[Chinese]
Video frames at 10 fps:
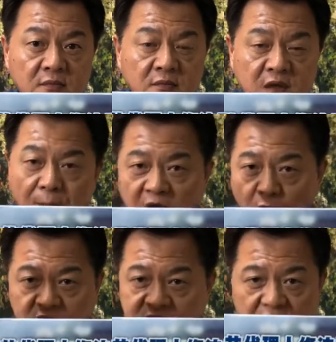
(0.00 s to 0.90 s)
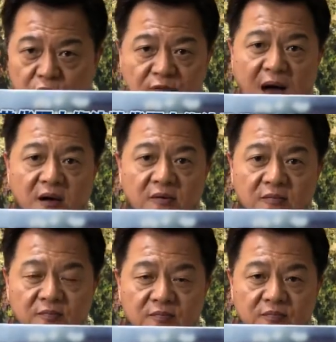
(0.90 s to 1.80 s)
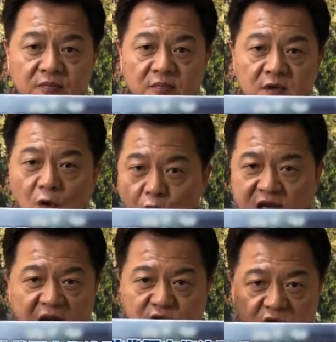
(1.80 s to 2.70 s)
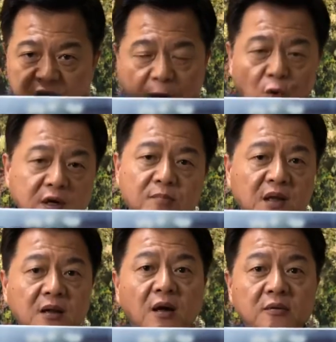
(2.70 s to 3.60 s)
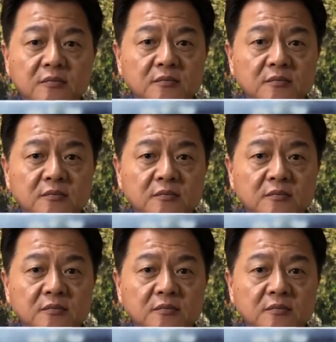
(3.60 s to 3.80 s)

它不叫国家安全法，因为国家安全是保护人民的。